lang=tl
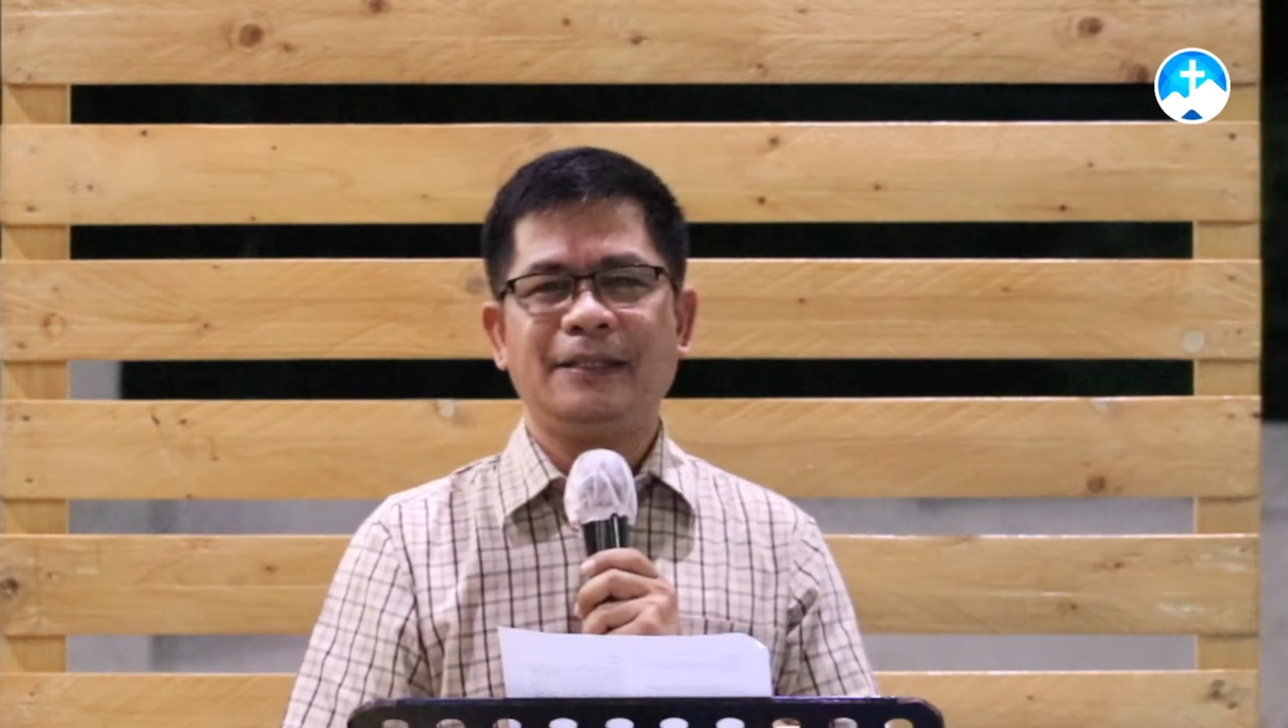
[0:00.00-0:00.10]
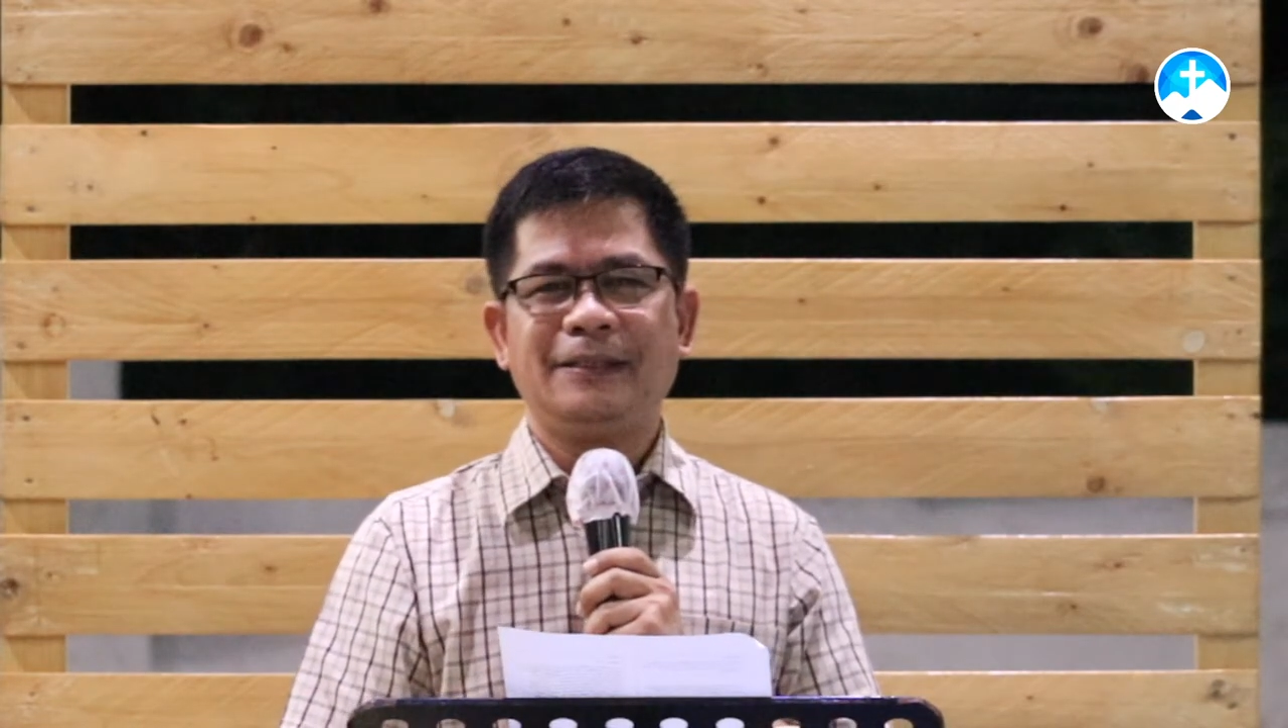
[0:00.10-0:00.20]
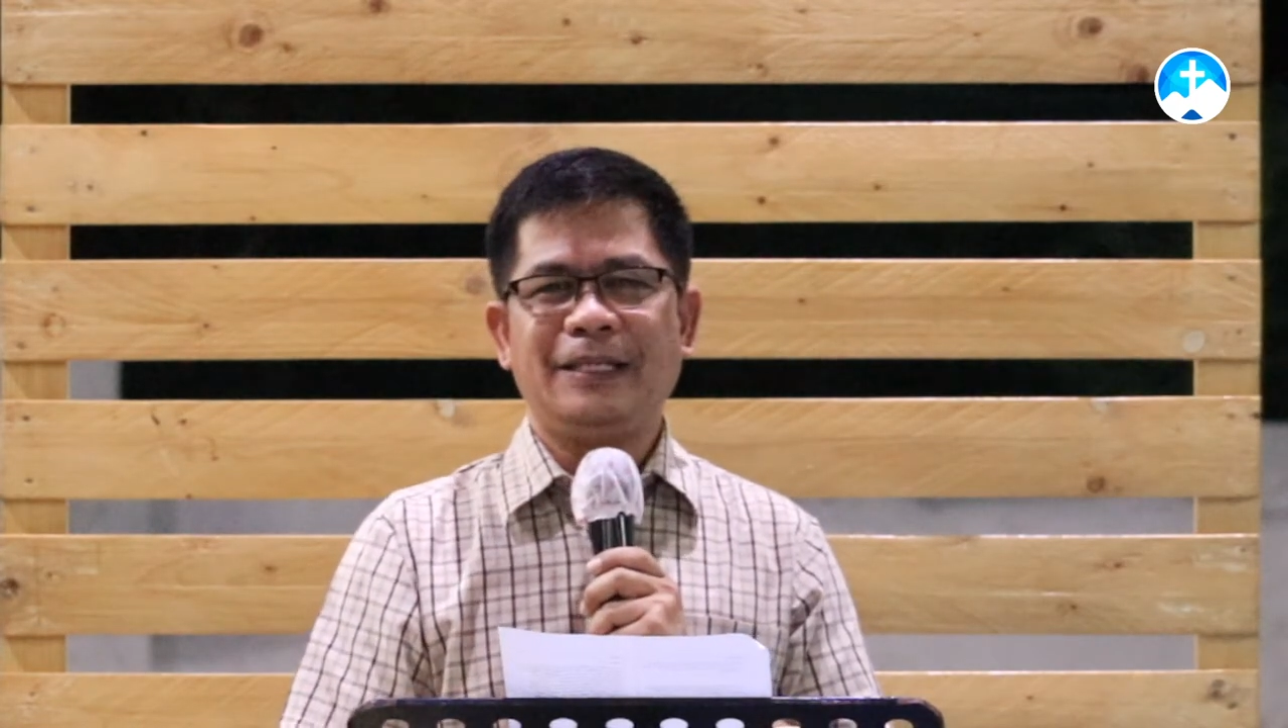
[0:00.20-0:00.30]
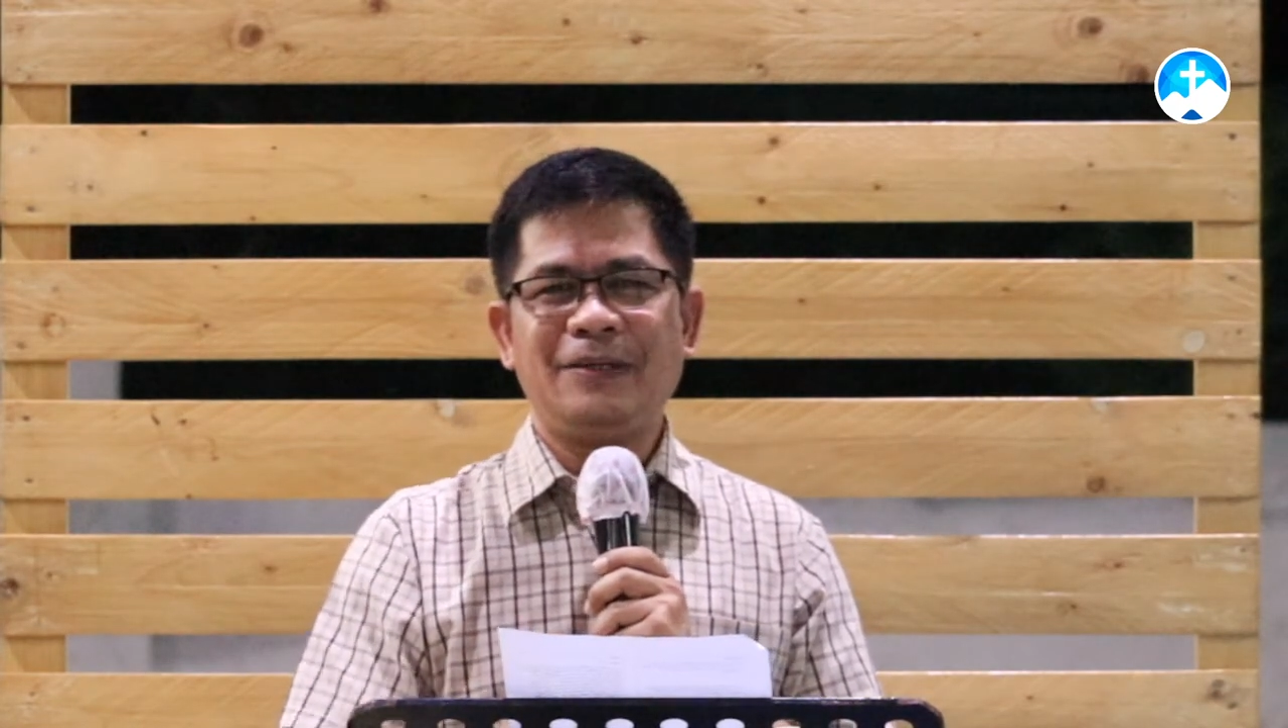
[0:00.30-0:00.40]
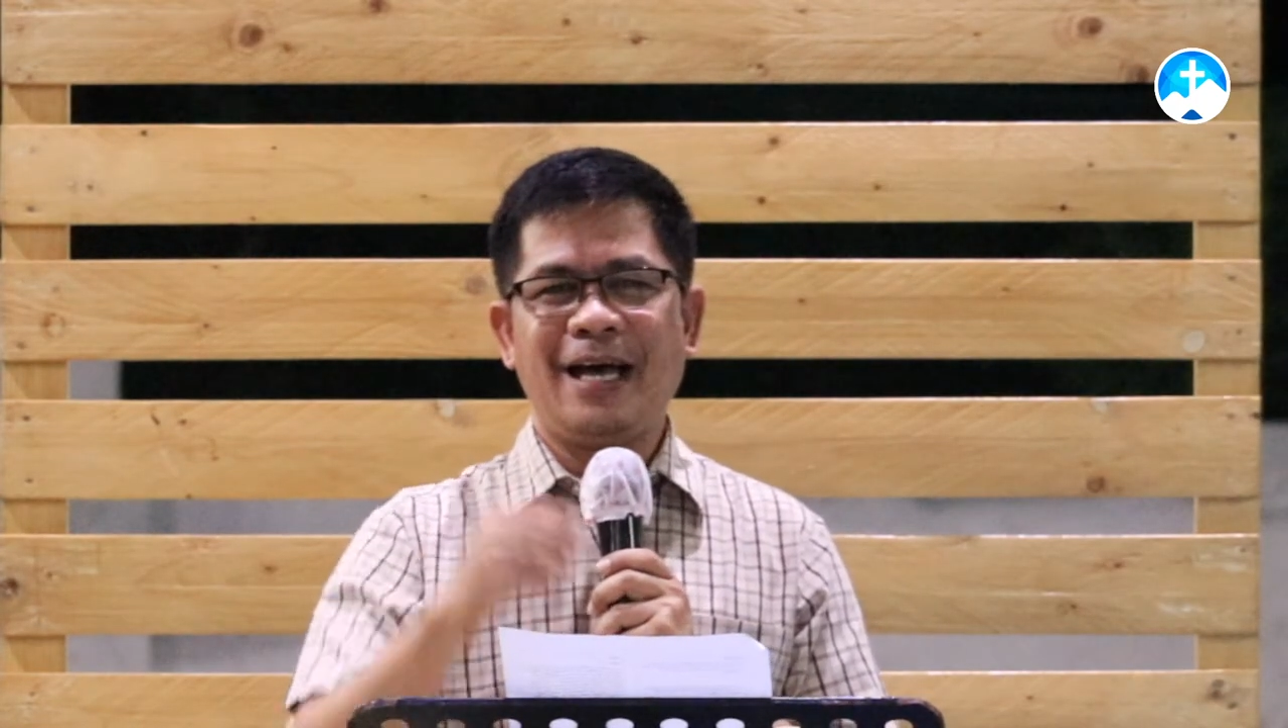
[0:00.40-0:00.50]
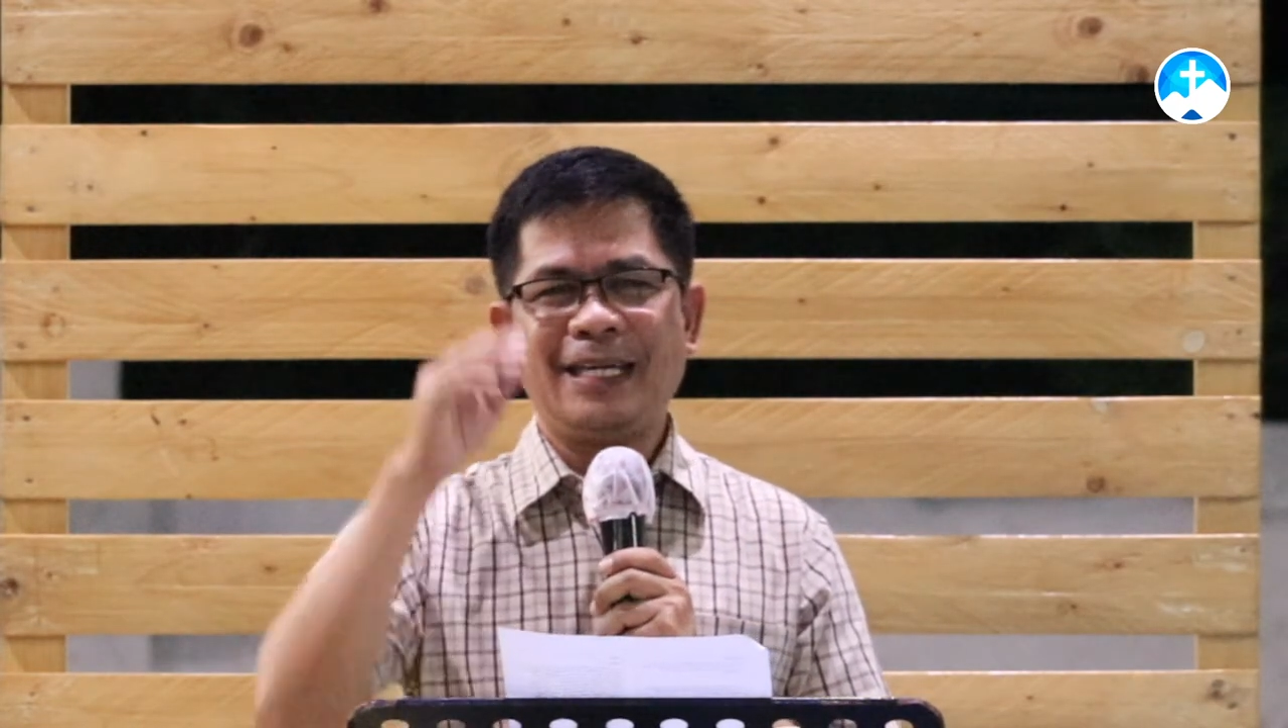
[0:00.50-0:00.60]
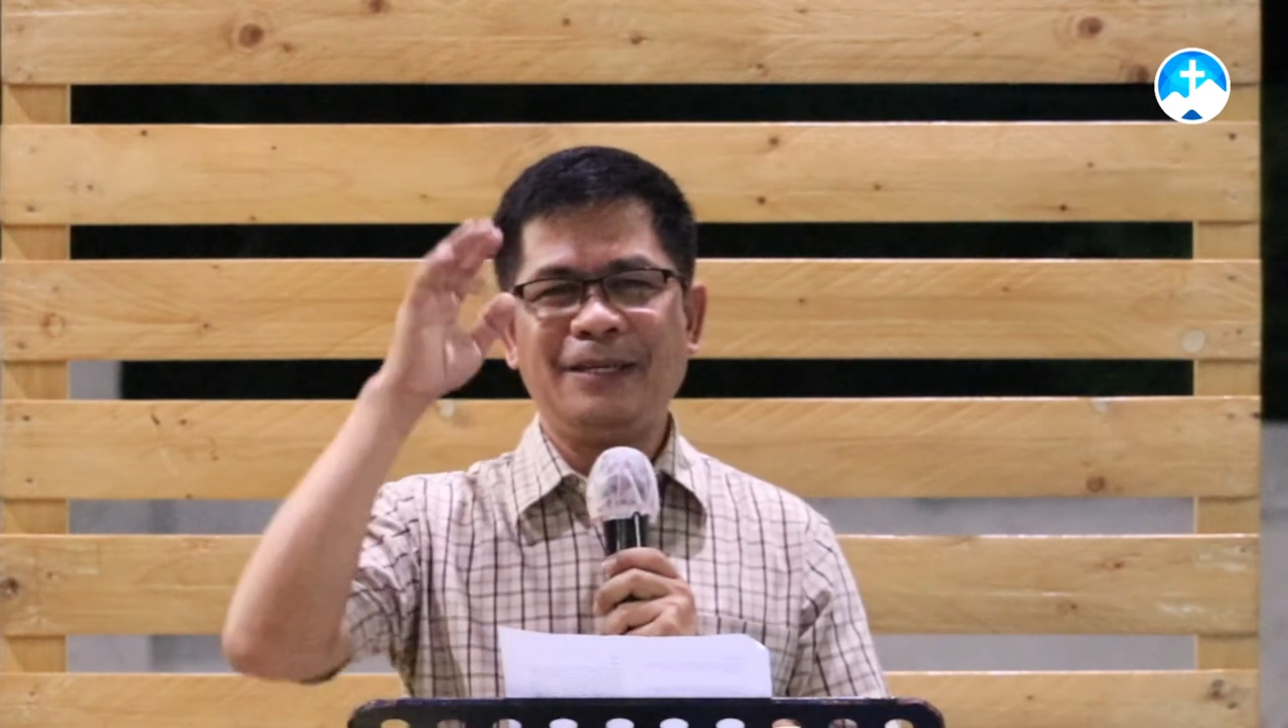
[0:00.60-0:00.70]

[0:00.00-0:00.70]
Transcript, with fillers: Na yung aking